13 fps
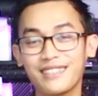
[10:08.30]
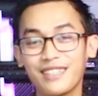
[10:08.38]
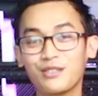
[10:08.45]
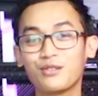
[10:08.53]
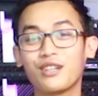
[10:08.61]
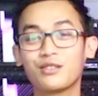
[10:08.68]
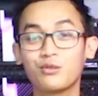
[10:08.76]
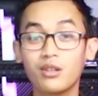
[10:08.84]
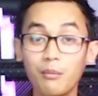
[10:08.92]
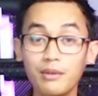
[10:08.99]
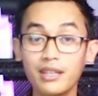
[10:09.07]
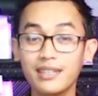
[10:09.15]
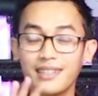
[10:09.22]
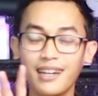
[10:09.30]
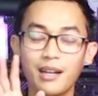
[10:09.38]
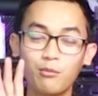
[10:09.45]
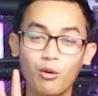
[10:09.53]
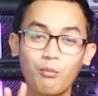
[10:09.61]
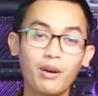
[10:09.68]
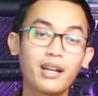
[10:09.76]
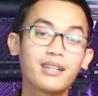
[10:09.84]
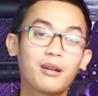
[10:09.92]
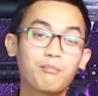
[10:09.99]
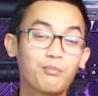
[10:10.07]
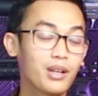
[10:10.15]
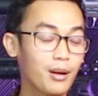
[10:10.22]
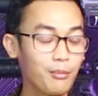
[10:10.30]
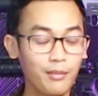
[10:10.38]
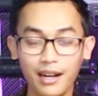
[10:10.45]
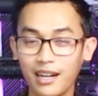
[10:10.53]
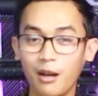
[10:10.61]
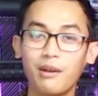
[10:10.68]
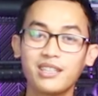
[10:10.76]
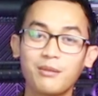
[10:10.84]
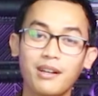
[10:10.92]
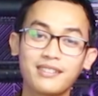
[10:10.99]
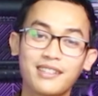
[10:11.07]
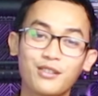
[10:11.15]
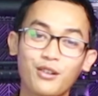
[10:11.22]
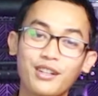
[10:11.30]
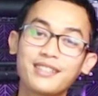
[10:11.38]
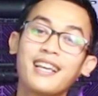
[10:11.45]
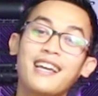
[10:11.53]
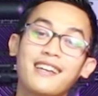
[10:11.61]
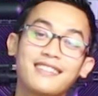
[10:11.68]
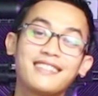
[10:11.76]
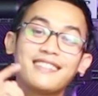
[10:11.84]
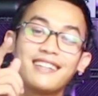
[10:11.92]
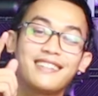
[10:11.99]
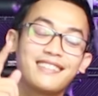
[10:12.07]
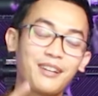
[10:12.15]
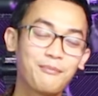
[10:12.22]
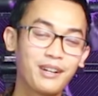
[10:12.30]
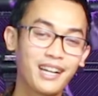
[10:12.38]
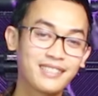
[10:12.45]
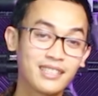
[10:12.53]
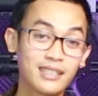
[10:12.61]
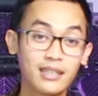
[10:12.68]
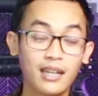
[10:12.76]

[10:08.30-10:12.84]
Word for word: kita juga sudah menyediakan pompa dan berbagai macam aksesoris tinggal ditambahkan saja.